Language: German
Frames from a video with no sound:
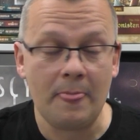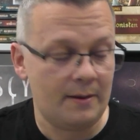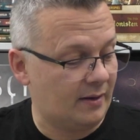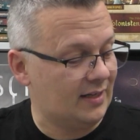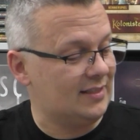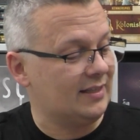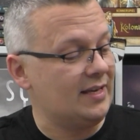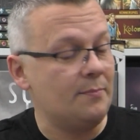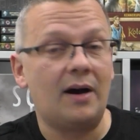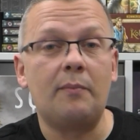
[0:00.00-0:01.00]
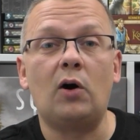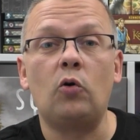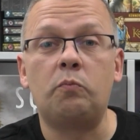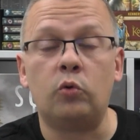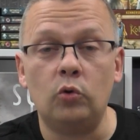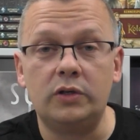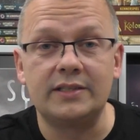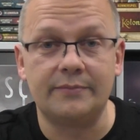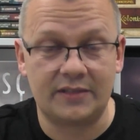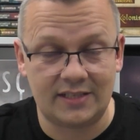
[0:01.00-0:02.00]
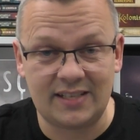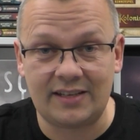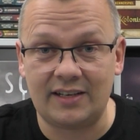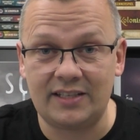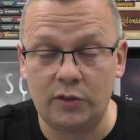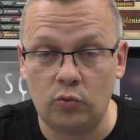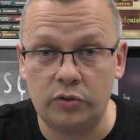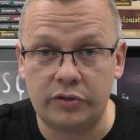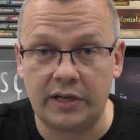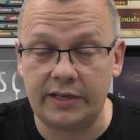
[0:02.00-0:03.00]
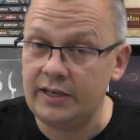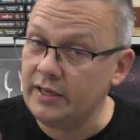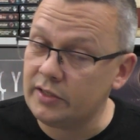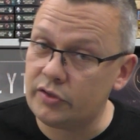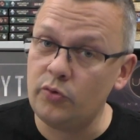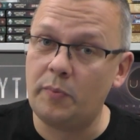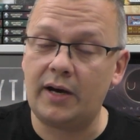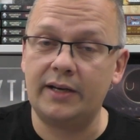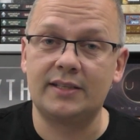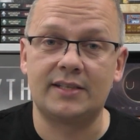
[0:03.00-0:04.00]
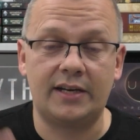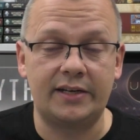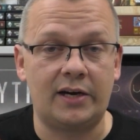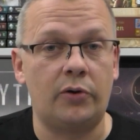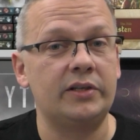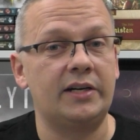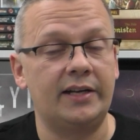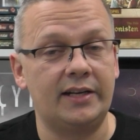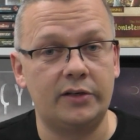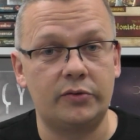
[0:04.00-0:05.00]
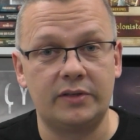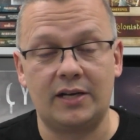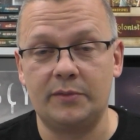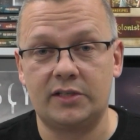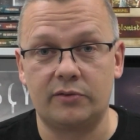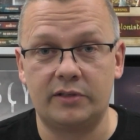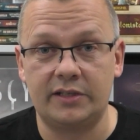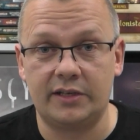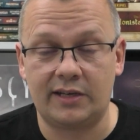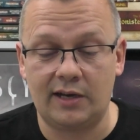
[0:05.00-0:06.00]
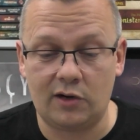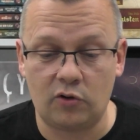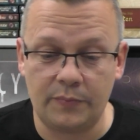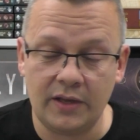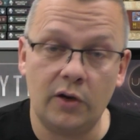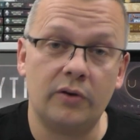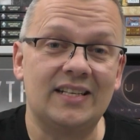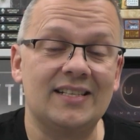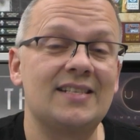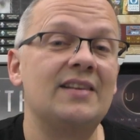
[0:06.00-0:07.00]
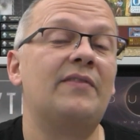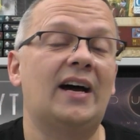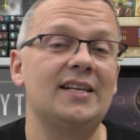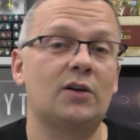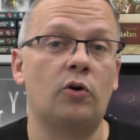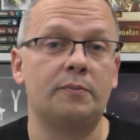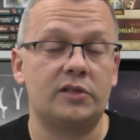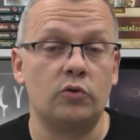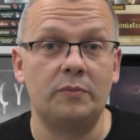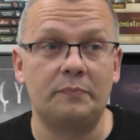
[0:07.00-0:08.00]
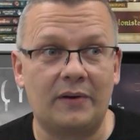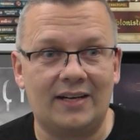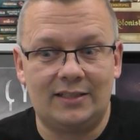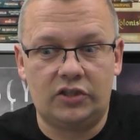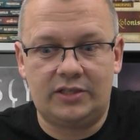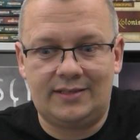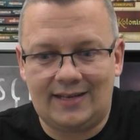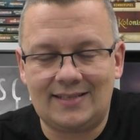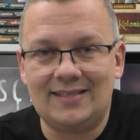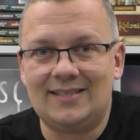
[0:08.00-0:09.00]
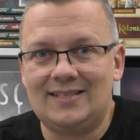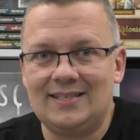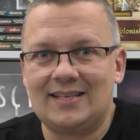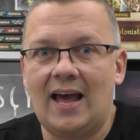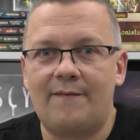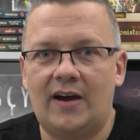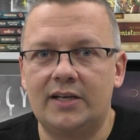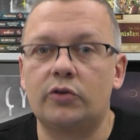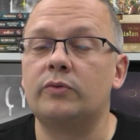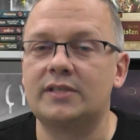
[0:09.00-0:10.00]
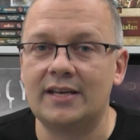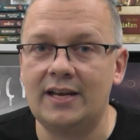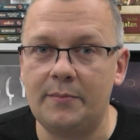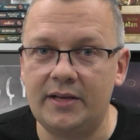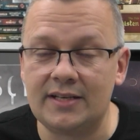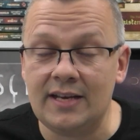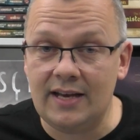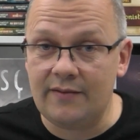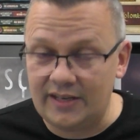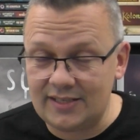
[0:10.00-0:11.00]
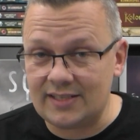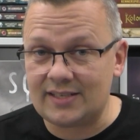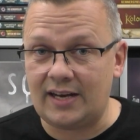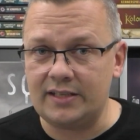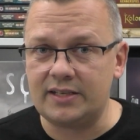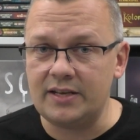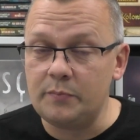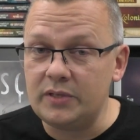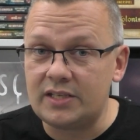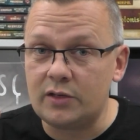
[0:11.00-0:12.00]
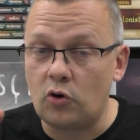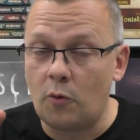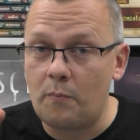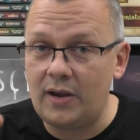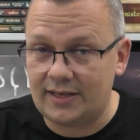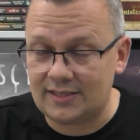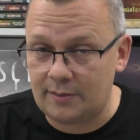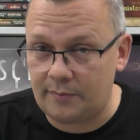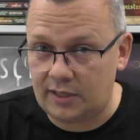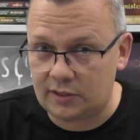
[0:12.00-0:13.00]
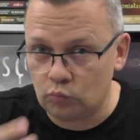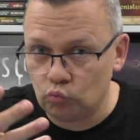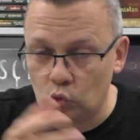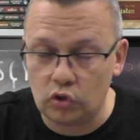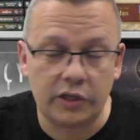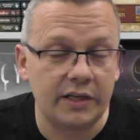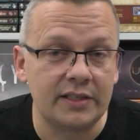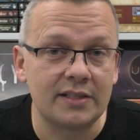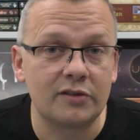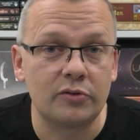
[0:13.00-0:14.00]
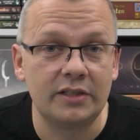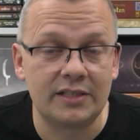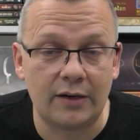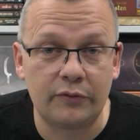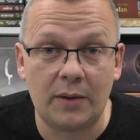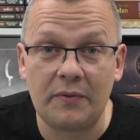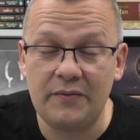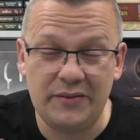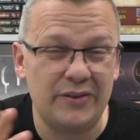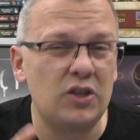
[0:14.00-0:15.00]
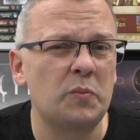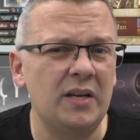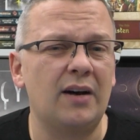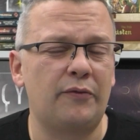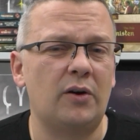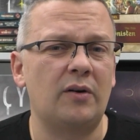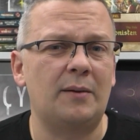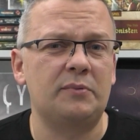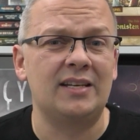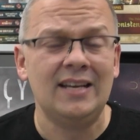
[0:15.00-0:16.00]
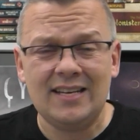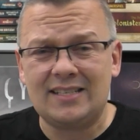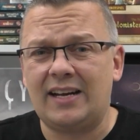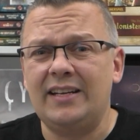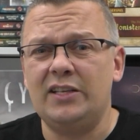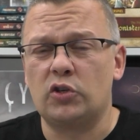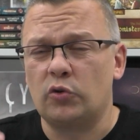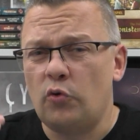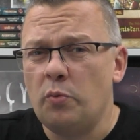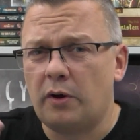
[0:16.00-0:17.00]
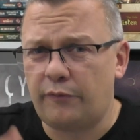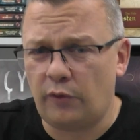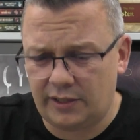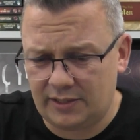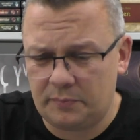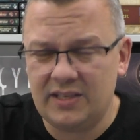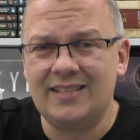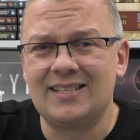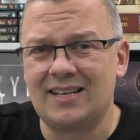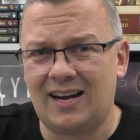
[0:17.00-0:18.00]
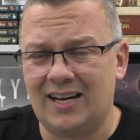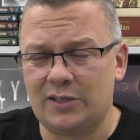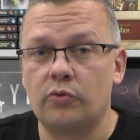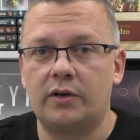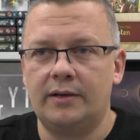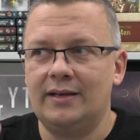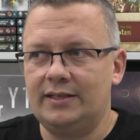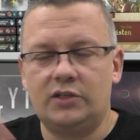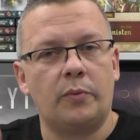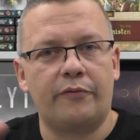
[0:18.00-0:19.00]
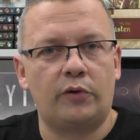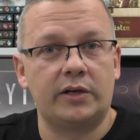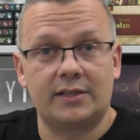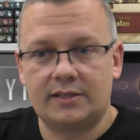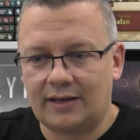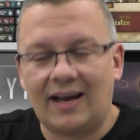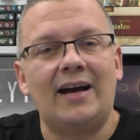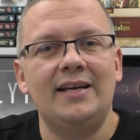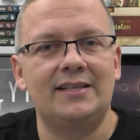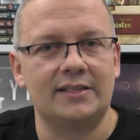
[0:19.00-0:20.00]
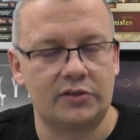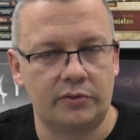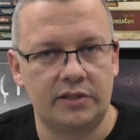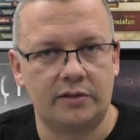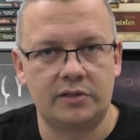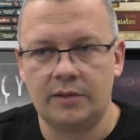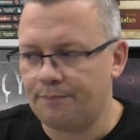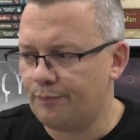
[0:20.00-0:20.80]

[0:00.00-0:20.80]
Manche geben aber auch Punkte. Das tragt ihr hier unten ein. Super angezeigt, in der Anleitung. Damit solltet ihr klarkommen. Und das ist eine weitere Option. Praktisch, das ist das Erweiterungselement, was das Ganze ein bisschen komplexer macht. Und dann hängt es natürlich davon ab, wie viel Spielerfahrung habt ihr. Seid ihr schon überfordert mit diesen Karten oder nicht überfordert? Reicht es euch aus?